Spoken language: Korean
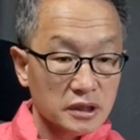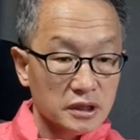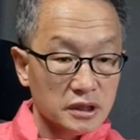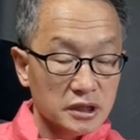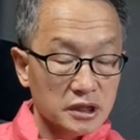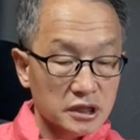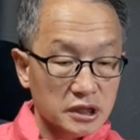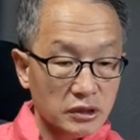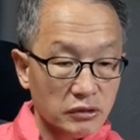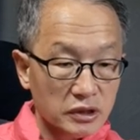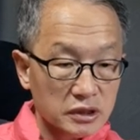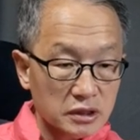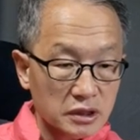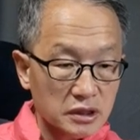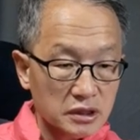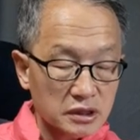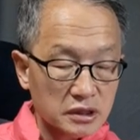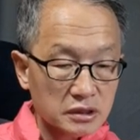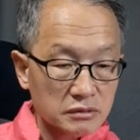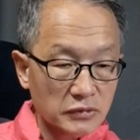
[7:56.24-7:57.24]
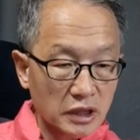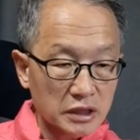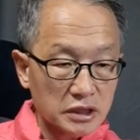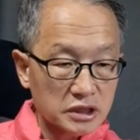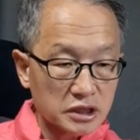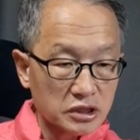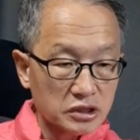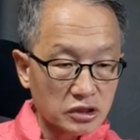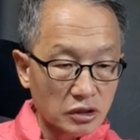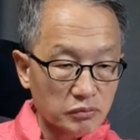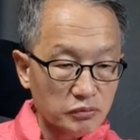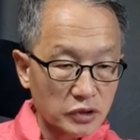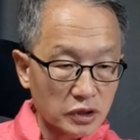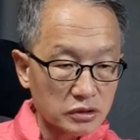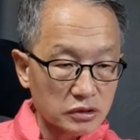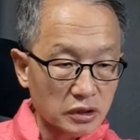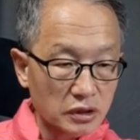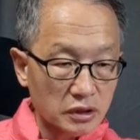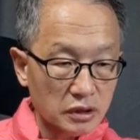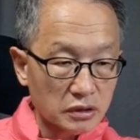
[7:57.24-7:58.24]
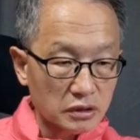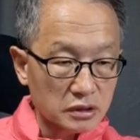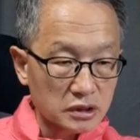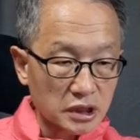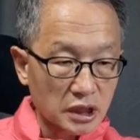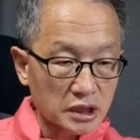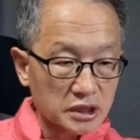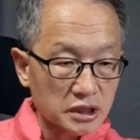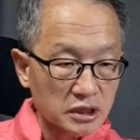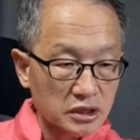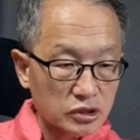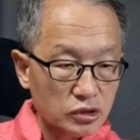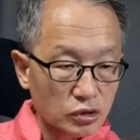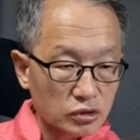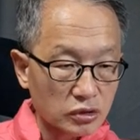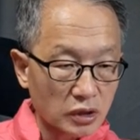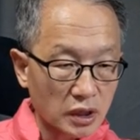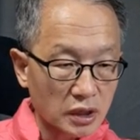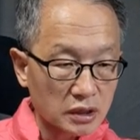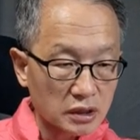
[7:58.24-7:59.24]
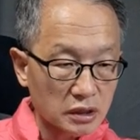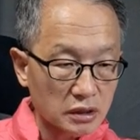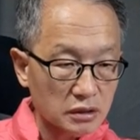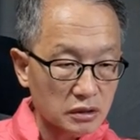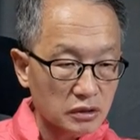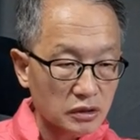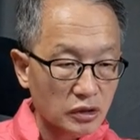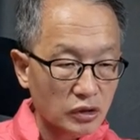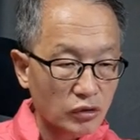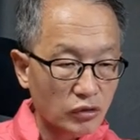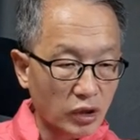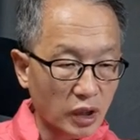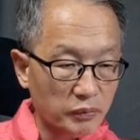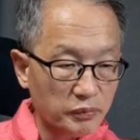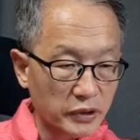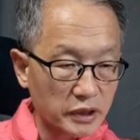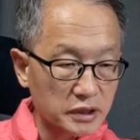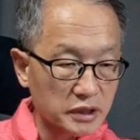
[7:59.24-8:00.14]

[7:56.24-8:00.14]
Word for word: 이제 와서 이승만이 직접 명령하여 자신의 초상을 화폐